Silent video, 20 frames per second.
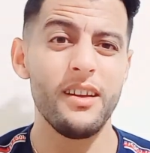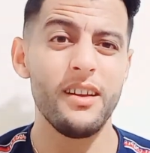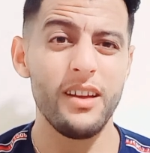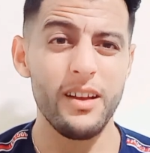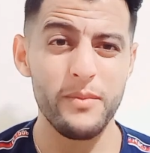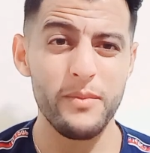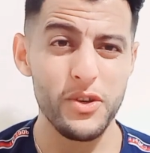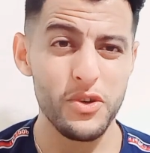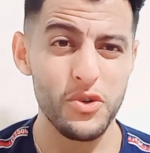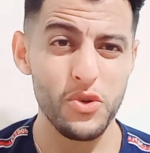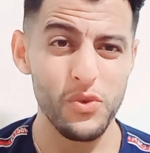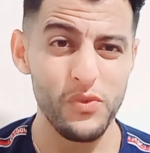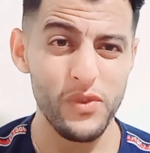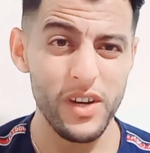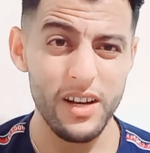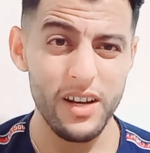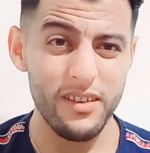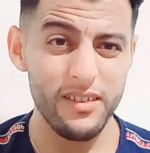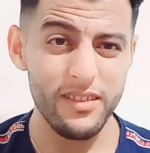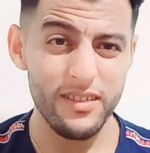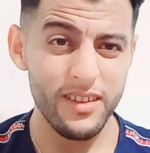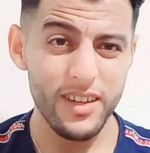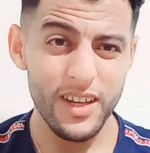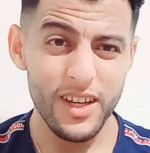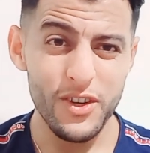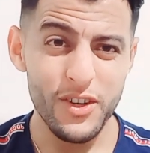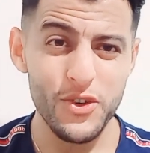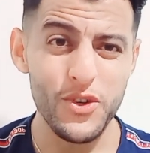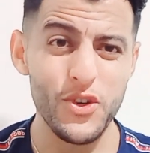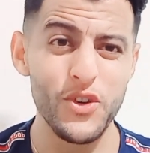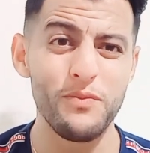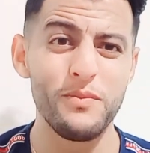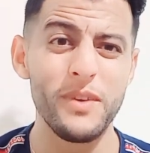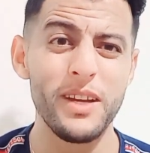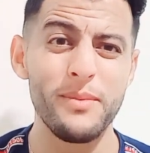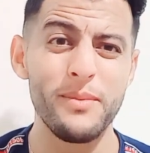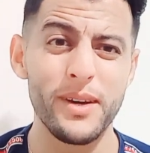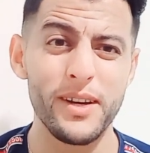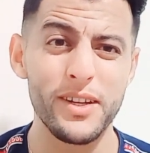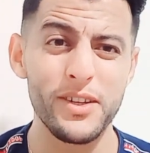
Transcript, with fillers: اما الشوفان شوف ما يبرد